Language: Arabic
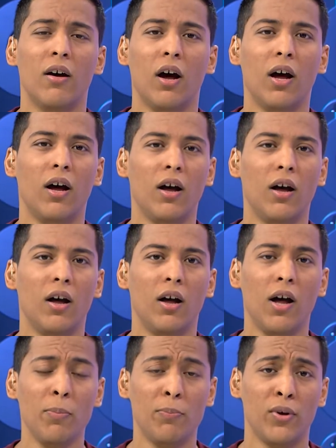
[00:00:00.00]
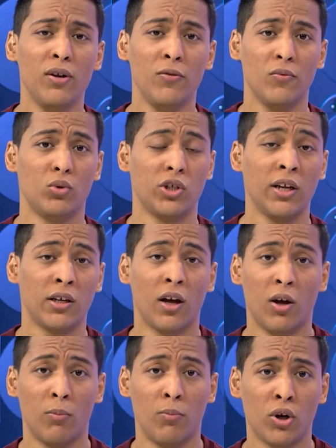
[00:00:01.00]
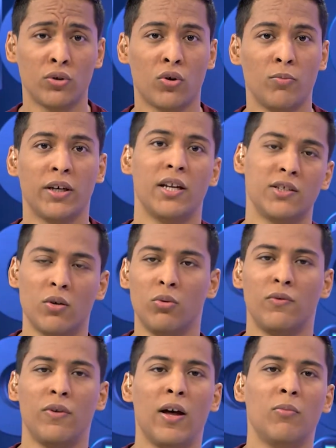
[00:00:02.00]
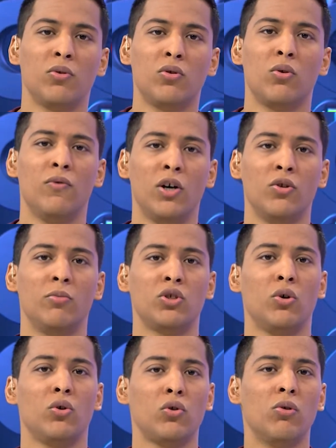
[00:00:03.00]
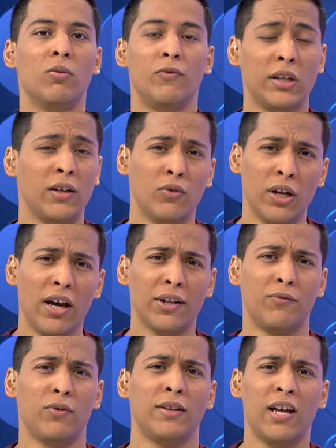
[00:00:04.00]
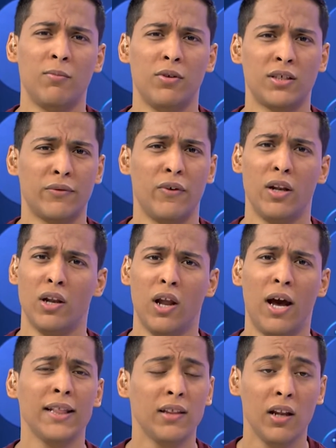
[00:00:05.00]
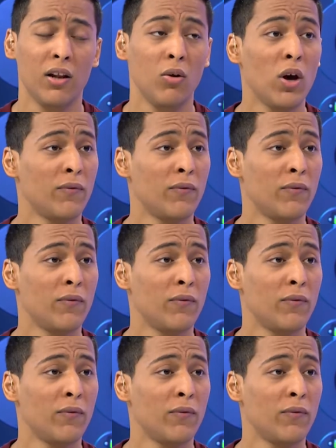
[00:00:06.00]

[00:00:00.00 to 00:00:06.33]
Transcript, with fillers: ابل آه، وشريكها برودكوم اللي كان يزود فيها بالطروف هذا باش يحطوهم في التليفونات في التابلتس في حتى الواي